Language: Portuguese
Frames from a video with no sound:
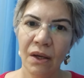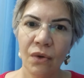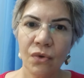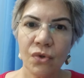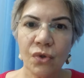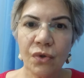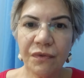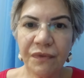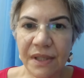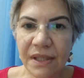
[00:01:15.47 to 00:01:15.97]

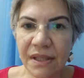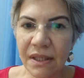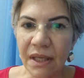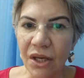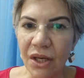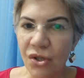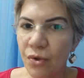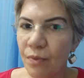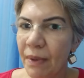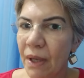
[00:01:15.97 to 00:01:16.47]

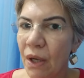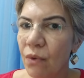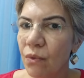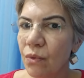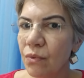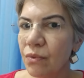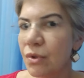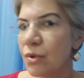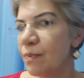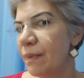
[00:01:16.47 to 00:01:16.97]
Suficiente para
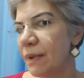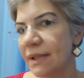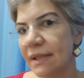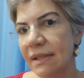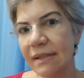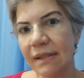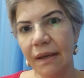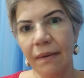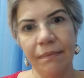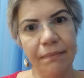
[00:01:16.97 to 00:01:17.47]
alguns
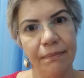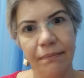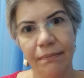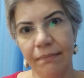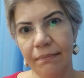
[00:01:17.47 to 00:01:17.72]
pode ser